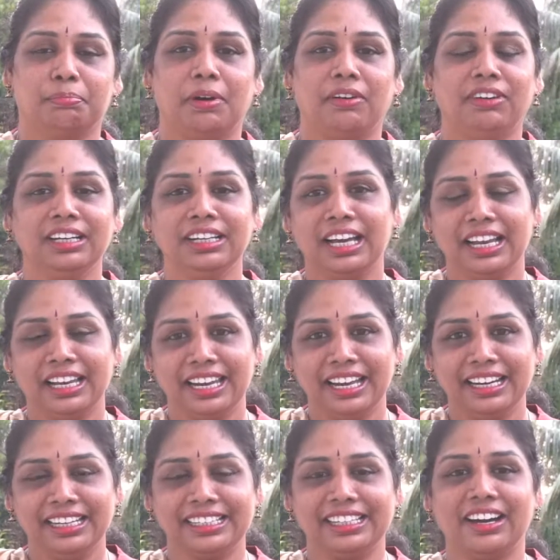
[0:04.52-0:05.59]
పవన్
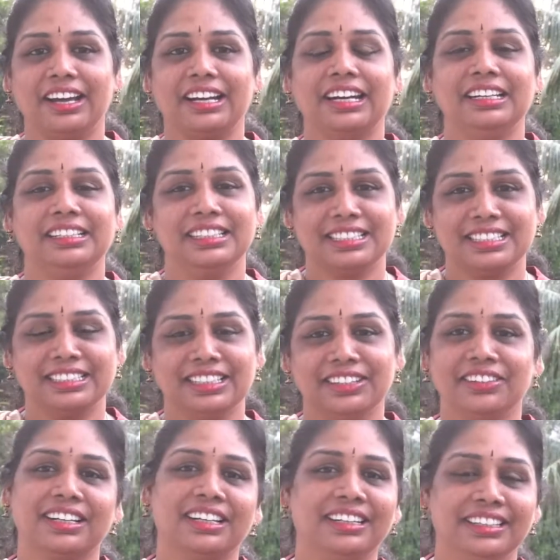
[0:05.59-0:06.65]
కళ్యాణ్ని టార్గెట్ చేసింది
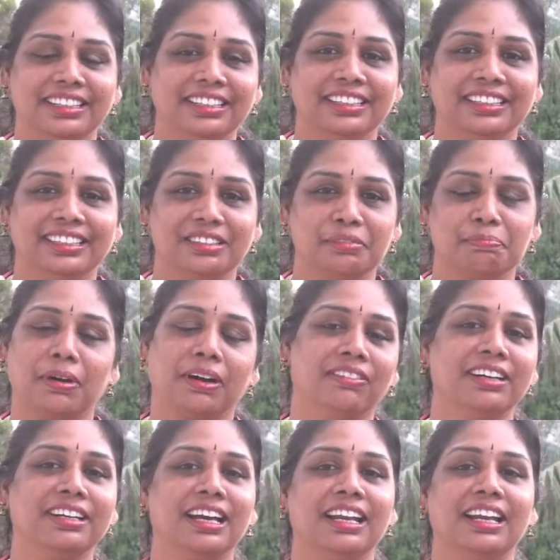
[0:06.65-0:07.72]
ఎవరండి
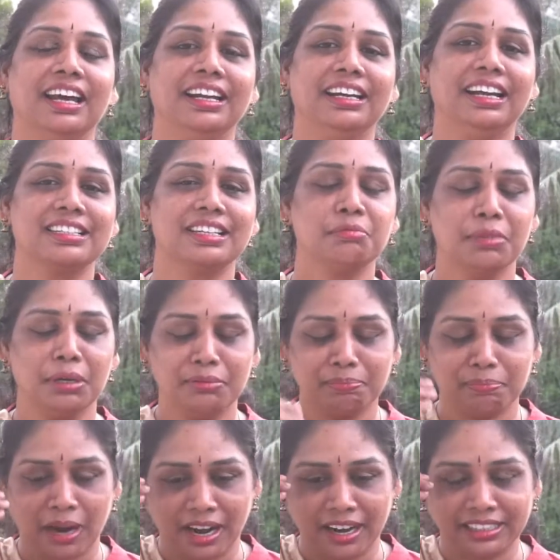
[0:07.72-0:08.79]
పవన్ కళ్యాణ్ అసలు మేము
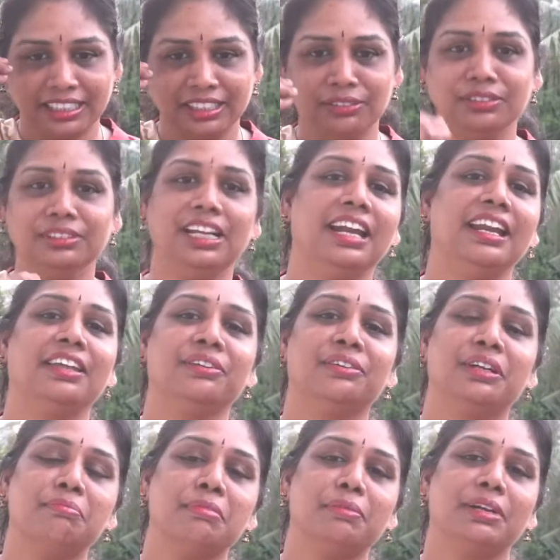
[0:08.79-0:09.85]
పార్టీ ఉంది అనేది
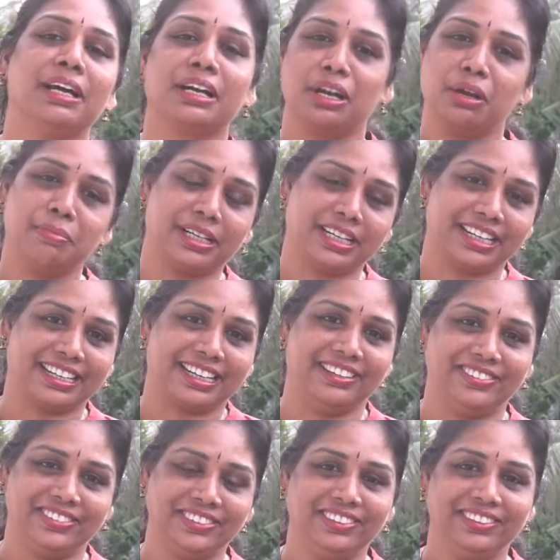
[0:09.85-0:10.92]
కూడా మేము లెక్కలో
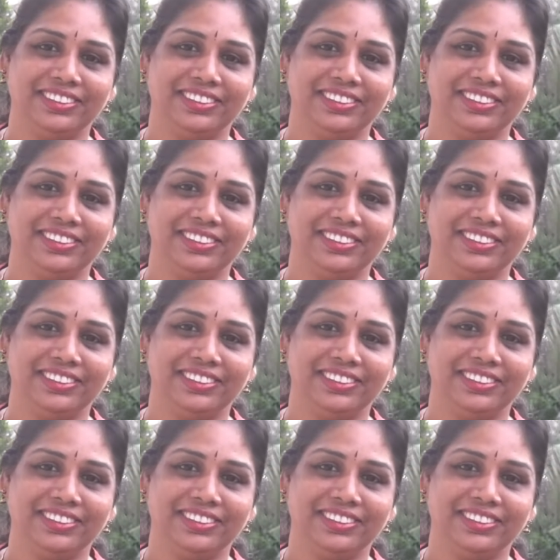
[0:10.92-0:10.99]
పెట్టట్లేదు